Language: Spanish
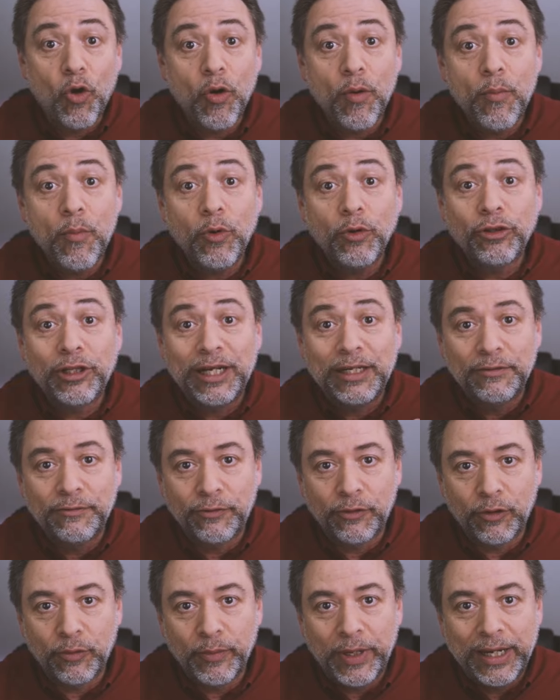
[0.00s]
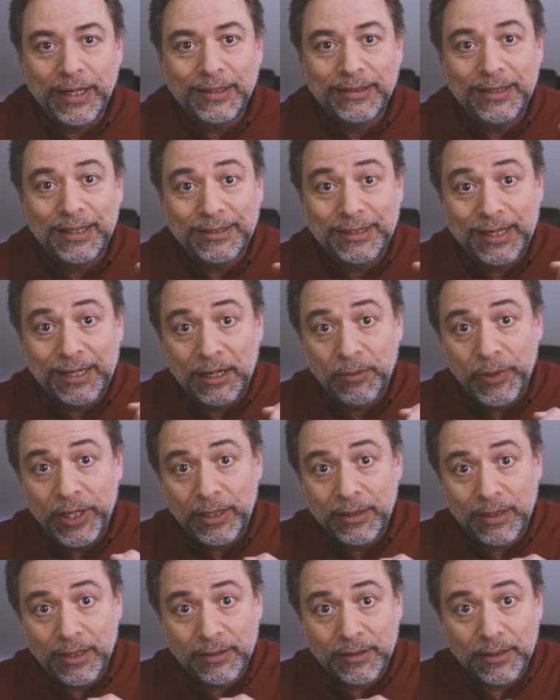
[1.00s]
cómo transformar esas
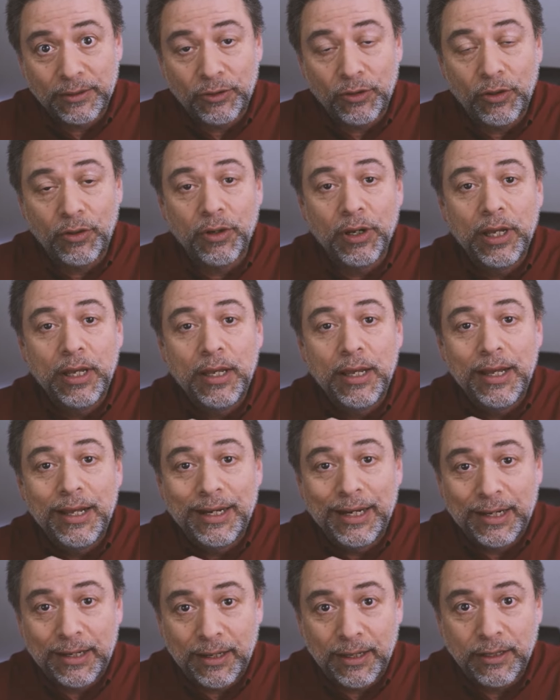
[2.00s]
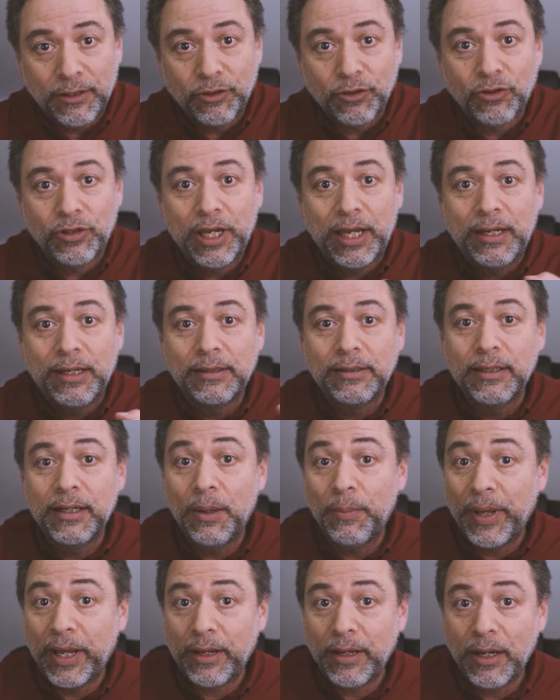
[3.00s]
herramientas que son las redes sociales y
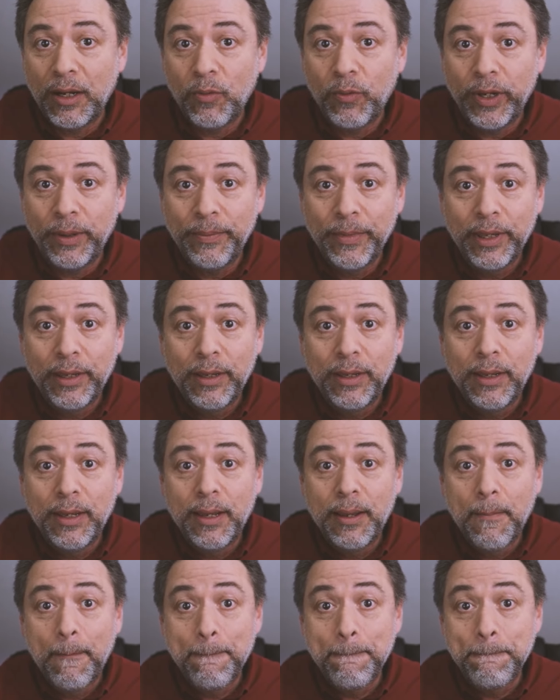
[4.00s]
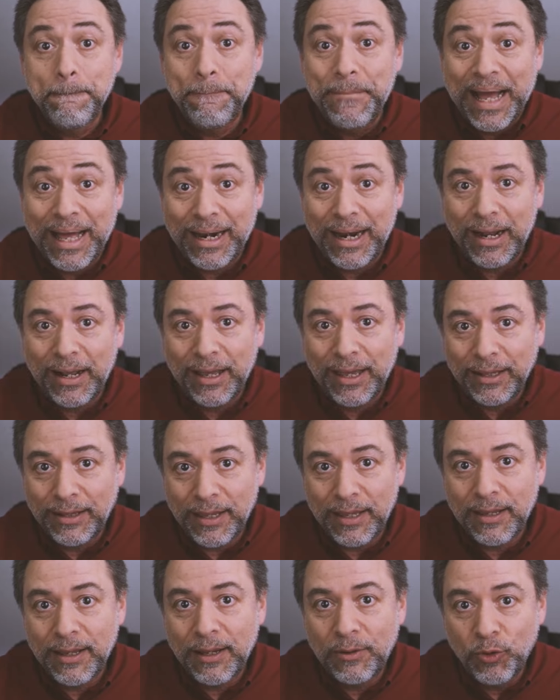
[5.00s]
la página web para que
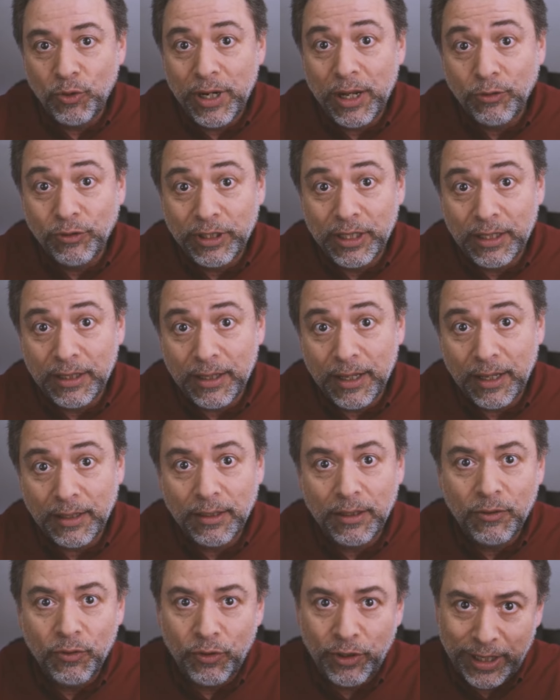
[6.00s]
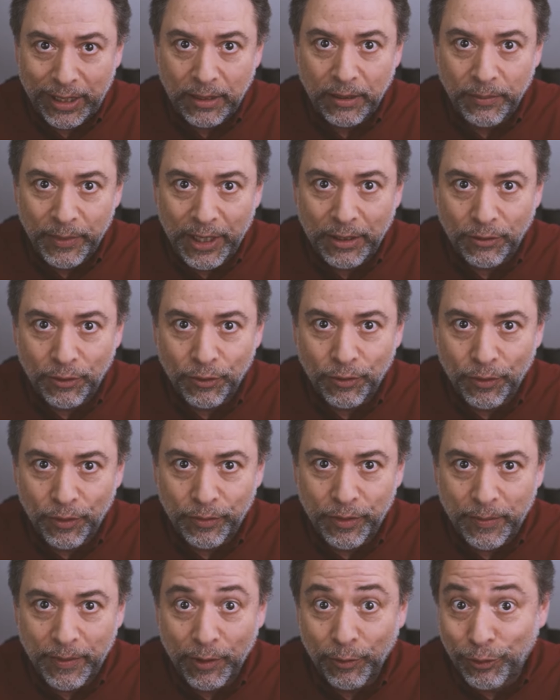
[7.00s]
tengan una utilidad y un rendimiento,
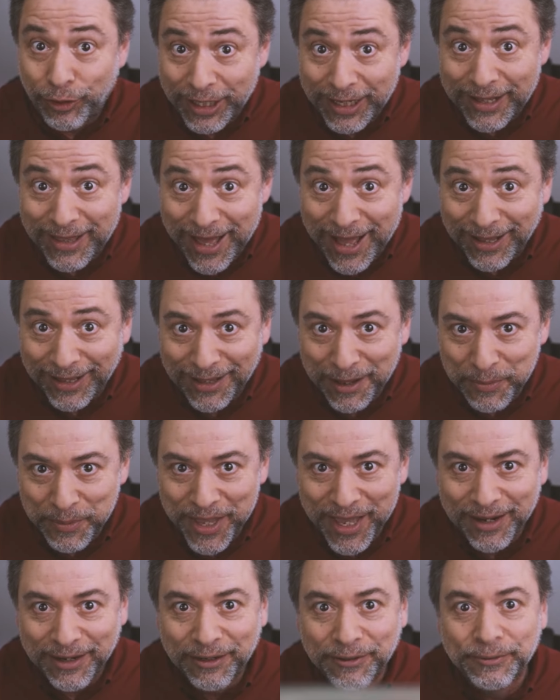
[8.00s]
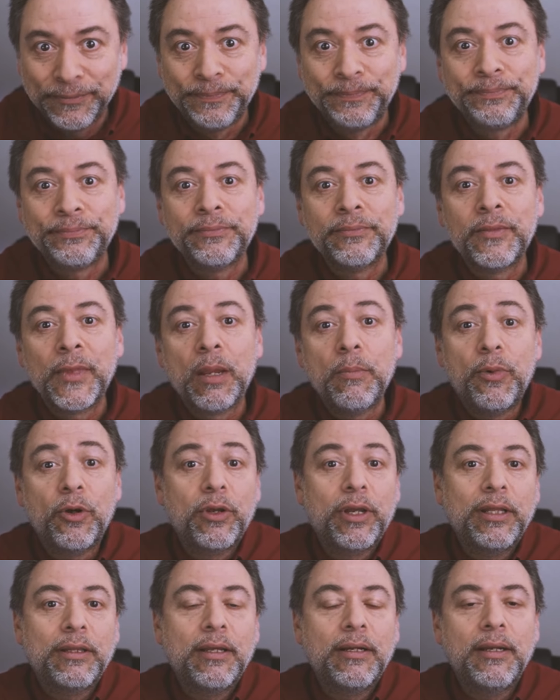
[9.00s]
obviamente, utilidad también, ¿no?
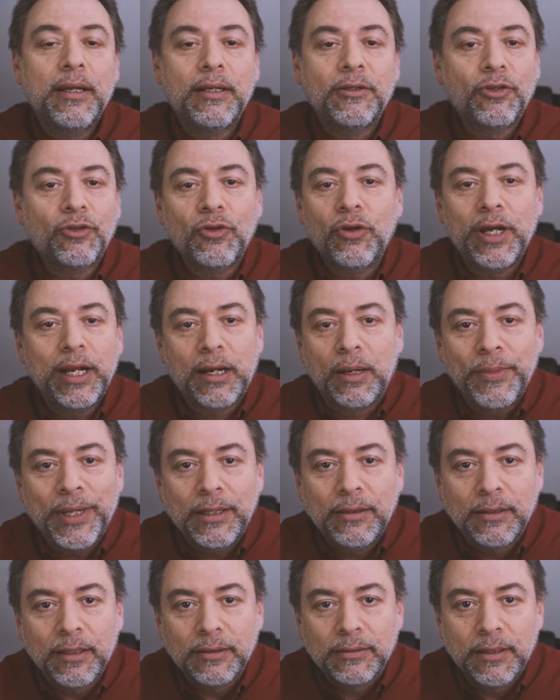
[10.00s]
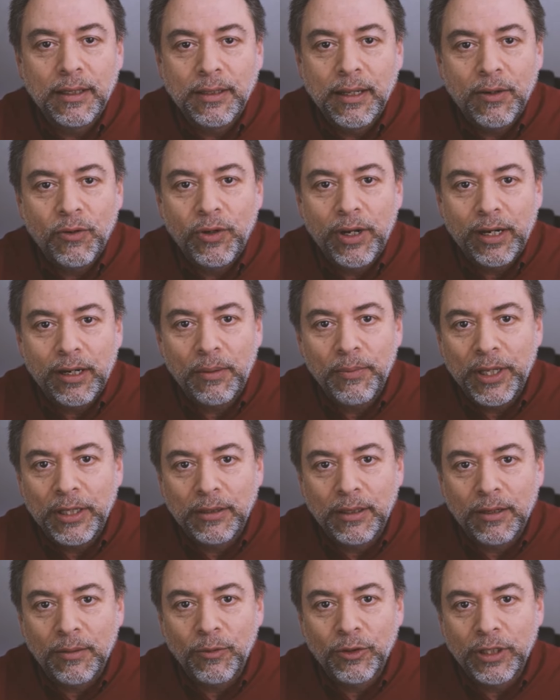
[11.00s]
Porque eso son herramientas, tener una
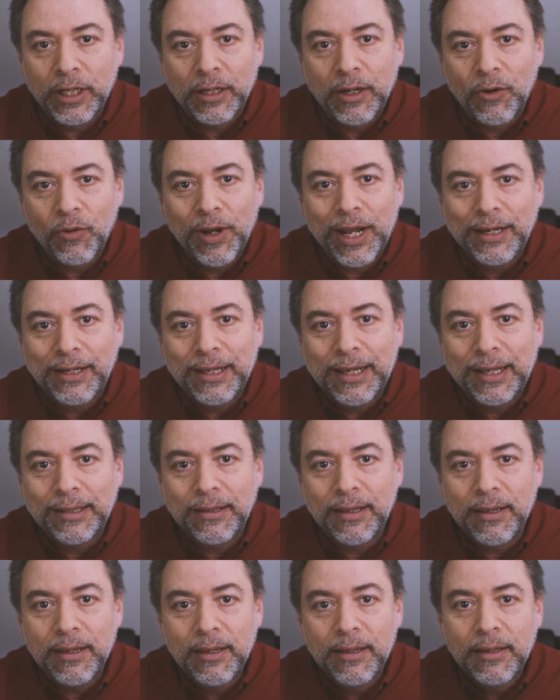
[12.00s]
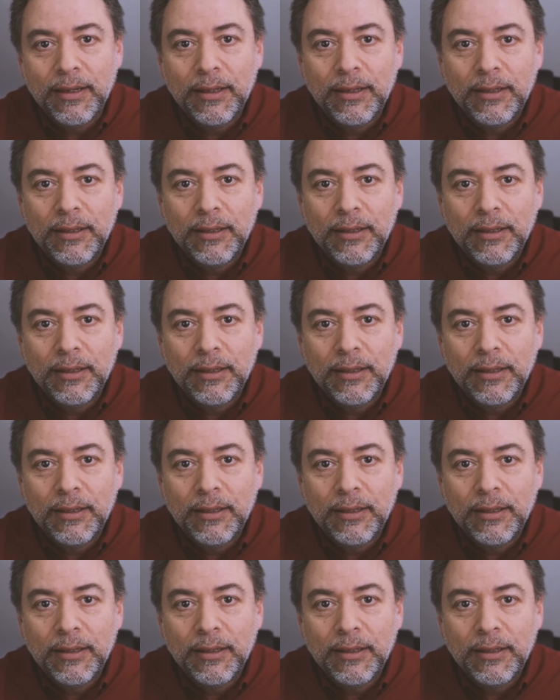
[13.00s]
herramienta como tener un alicate